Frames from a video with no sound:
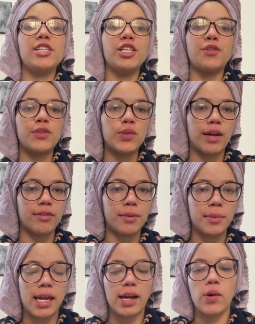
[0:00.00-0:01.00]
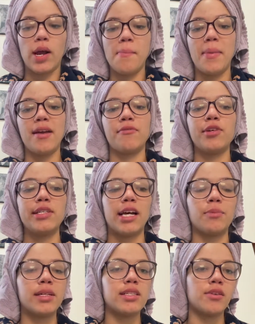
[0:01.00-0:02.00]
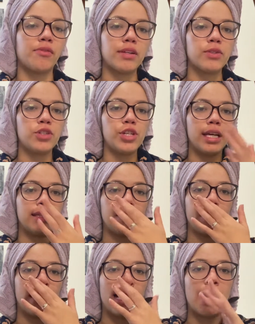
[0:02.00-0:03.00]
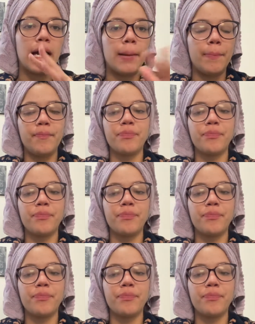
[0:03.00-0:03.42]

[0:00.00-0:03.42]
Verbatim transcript: Gente, fiz um café da manhã agora bem forçado, porque assim, eu faço dieta pra...